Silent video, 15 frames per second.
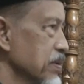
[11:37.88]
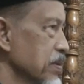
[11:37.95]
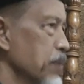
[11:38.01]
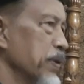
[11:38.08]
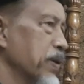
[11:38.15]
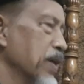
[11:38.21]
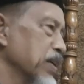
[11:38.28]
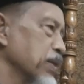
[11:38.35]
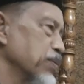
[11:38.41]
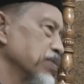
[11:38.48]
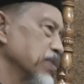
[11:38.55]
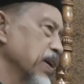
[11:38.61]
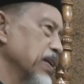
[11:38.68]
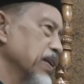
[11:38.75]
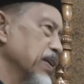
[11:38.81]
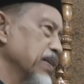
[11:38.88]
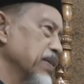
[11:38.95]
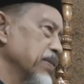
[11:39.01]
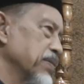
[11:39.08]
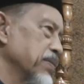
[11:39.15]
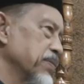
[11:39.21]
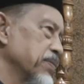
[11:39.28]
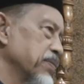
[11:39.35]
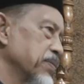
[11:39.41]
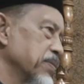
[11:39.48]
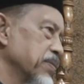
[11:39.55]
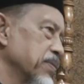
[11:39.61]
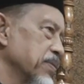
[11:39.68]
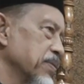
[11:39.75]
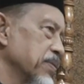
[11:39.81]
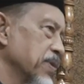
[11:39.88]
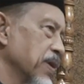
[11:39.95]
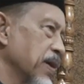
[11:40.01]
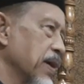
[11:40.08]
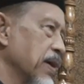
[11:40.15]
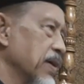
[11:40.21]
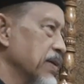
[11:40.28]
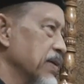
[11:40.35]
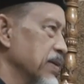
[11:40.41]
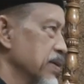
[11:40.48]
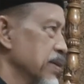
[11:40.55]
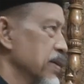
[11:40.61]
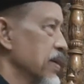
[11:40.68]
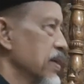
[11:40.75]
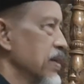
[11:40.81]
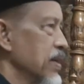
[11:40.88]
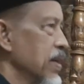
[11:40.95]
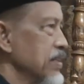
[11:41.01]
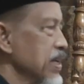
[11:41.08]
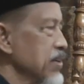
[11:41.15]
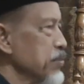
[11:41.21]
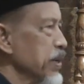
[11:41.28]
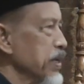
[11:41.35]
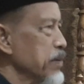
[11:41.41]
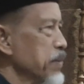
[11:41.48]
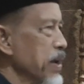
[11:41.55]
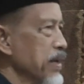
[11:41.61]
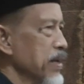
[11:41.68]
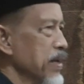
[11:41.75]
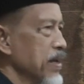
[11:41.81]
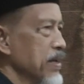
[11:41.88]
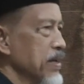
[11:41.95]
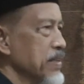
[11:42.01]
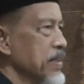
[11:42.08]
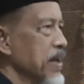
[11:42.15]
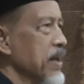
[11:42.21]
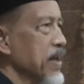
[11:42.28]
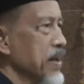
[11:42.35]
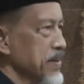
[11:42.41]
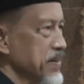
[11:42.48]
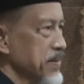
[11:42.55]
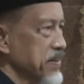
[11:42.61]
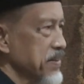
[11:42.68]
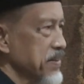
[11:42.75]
Bapak dan Ibu sekalian. Ah. lantas bagaimana di jalan?